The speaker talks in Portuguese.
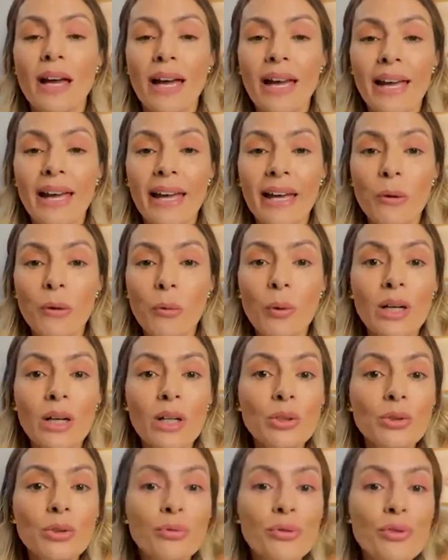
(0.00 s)
é,
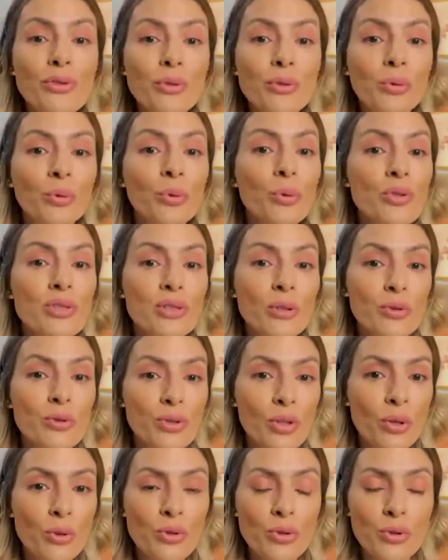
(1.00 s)
quanto custa os
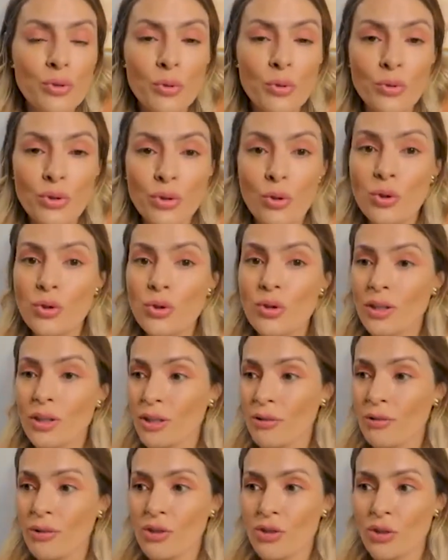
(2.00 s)
seus, seus
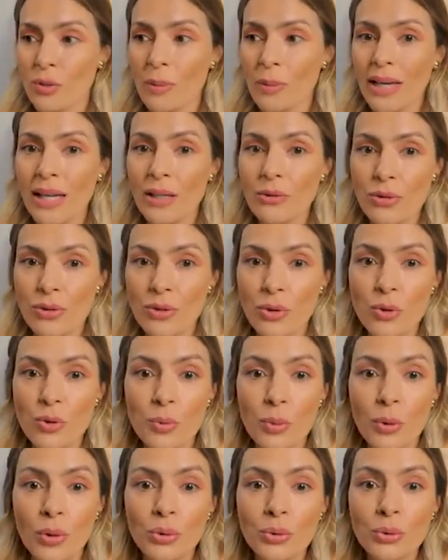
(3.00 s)
investimentos, os
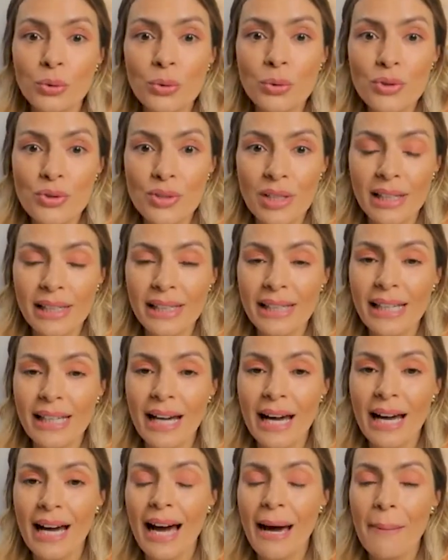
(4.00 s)
seus produtos ali,
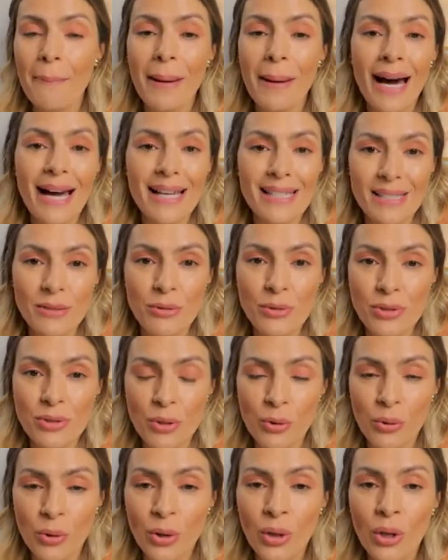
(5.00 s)
a, a base do
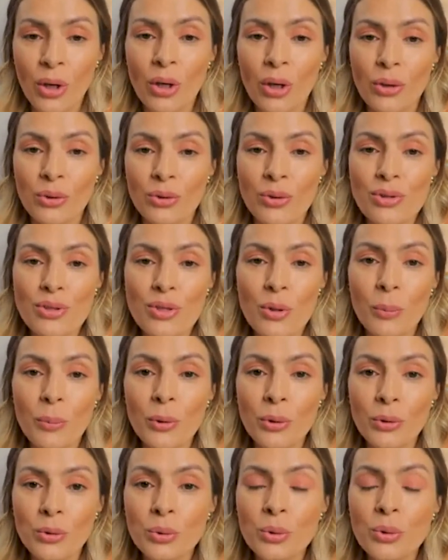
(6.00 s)
seu, do seu
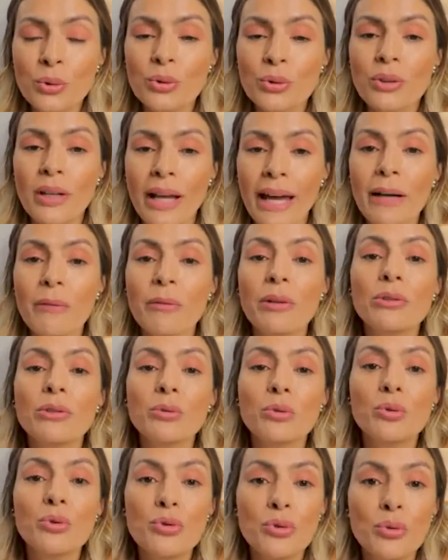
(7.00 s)
produto, né?
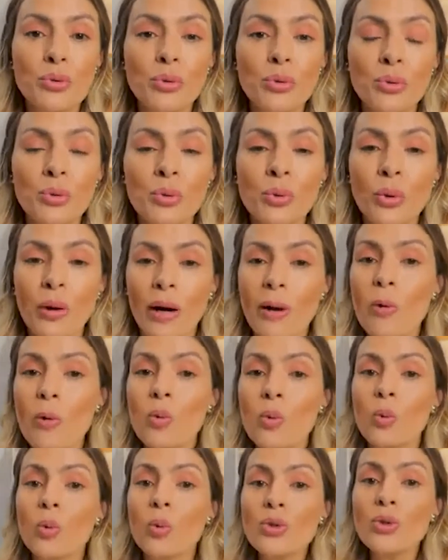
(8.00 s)
Quanto custa o, qual é o
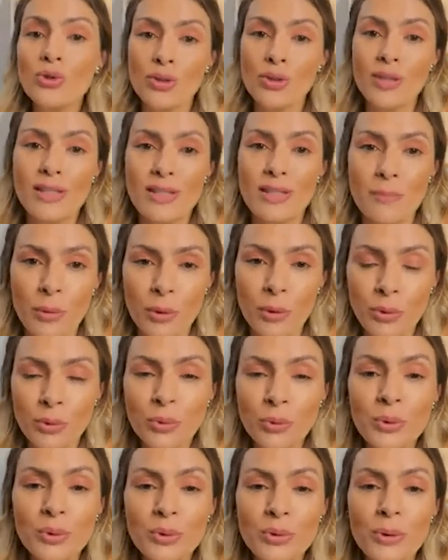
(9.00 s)
custo desse
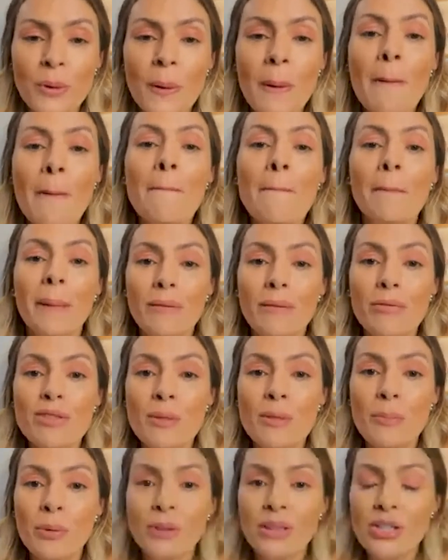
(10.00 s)
produto? para
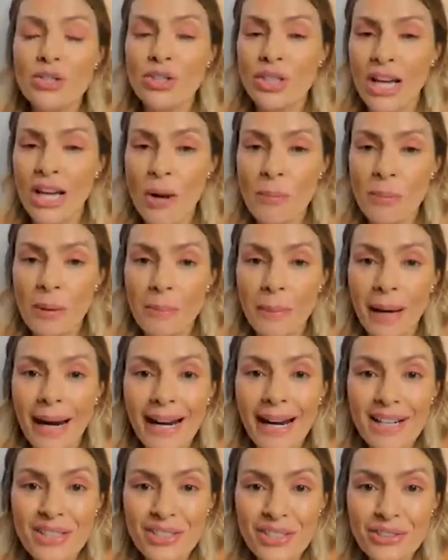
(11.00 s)
você poder gerar uma
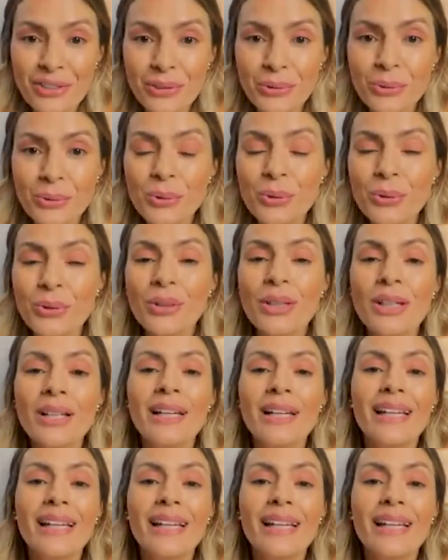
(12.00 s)
margem de lucro